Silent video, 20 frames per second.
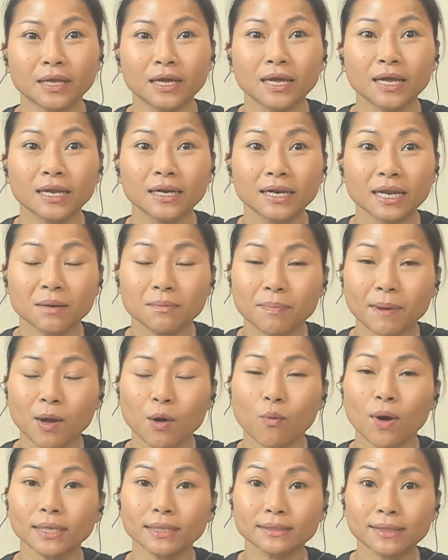นั่นแปล
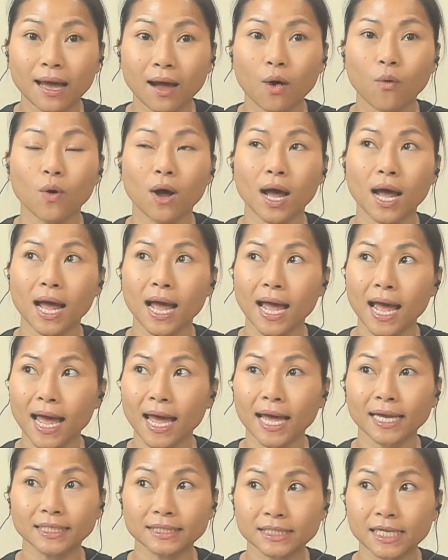ว่าเต่าอ่ะหา
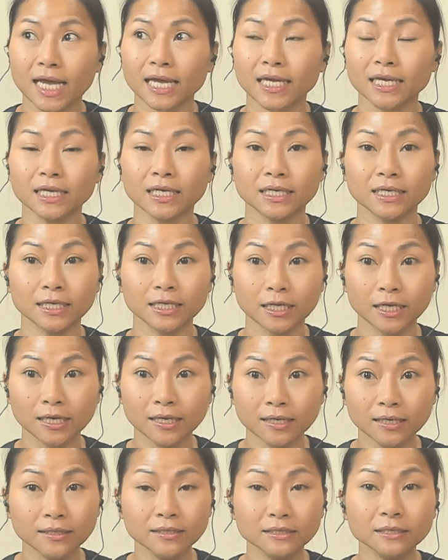ยใจ
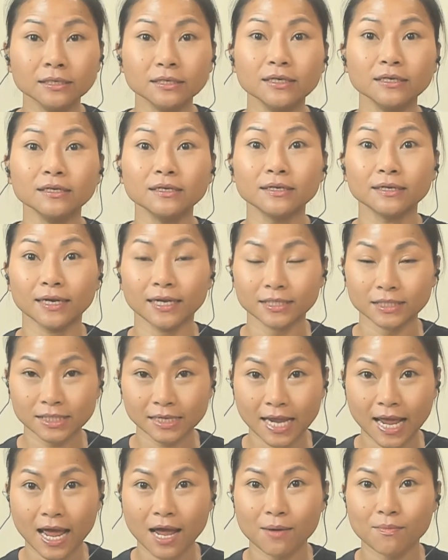ลึกและ
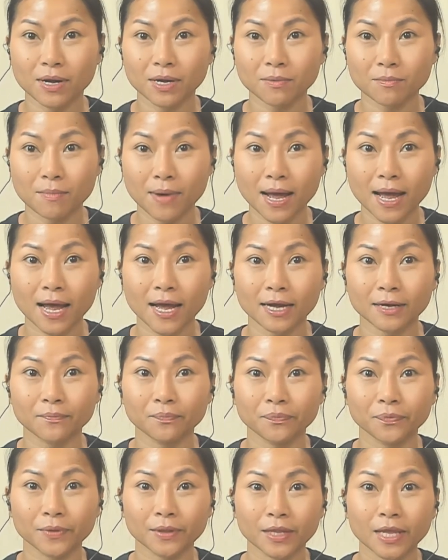ช้ามาก
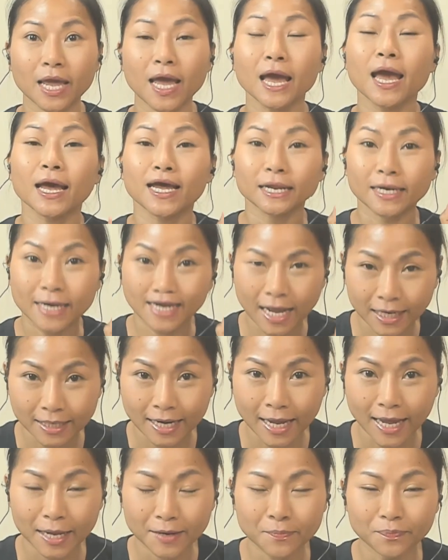ๆ ดัง
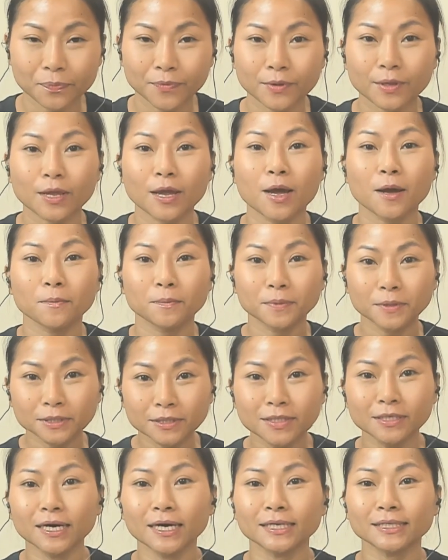นั้น
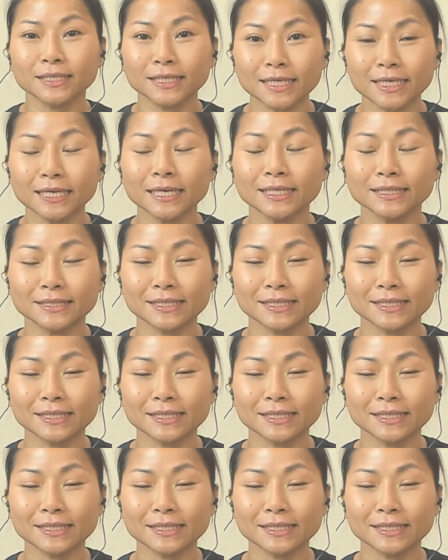เพื่อที่จะ